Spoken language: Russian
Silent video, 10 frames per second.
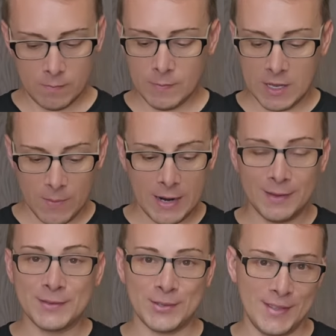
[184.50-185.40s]

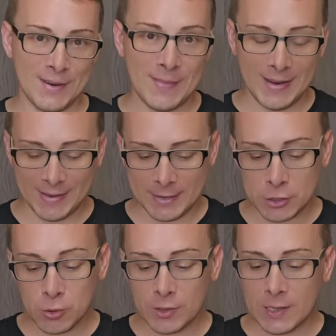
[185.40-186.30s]
Нормально, все нормально,
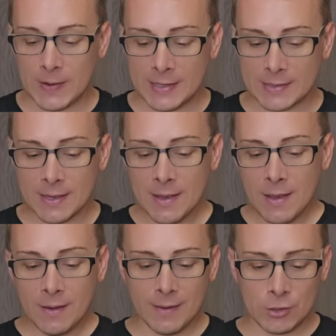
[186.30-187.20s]
хорошо открывается,
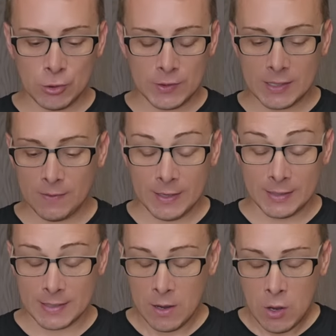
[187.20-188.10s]
хорошо
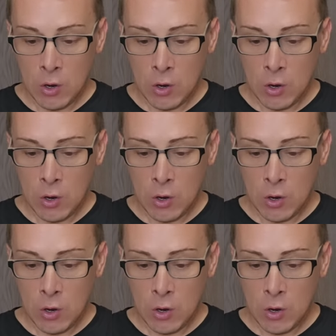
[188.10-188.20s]
закрывается.